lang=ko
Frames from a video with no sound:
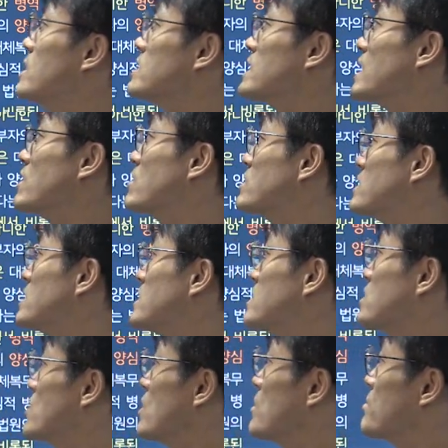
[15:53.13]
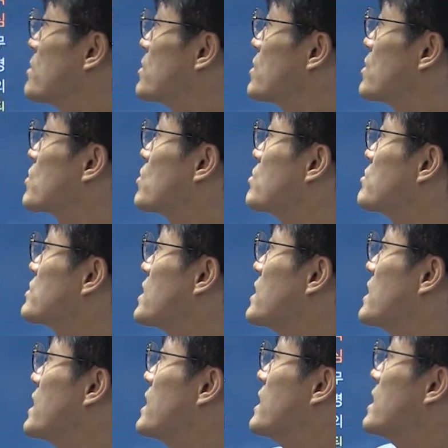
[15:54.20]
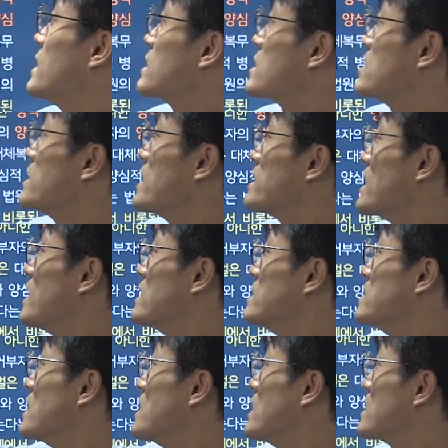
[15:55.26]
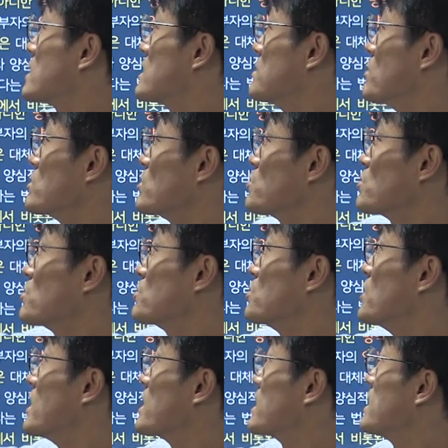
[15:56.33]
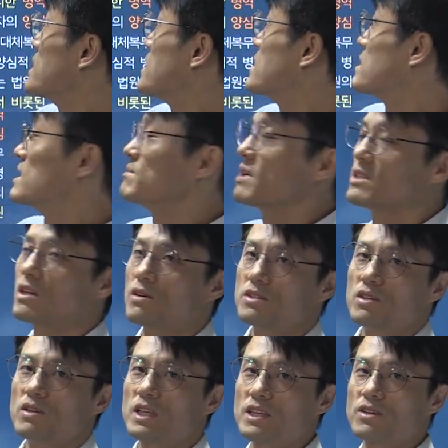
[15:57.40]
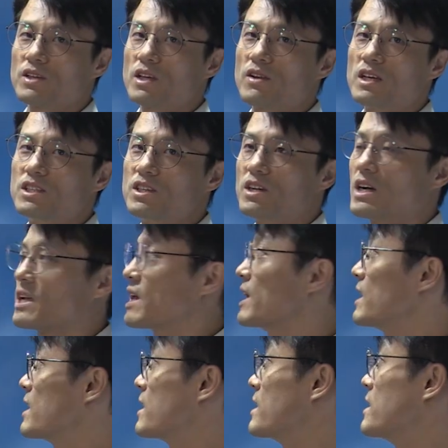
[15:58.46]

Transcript: 자, 영신인 병역 거부자의 그에 대한 이제 그 병역 종료 조항이 침해한다고 했죠. 다섯 개로 한정한 게.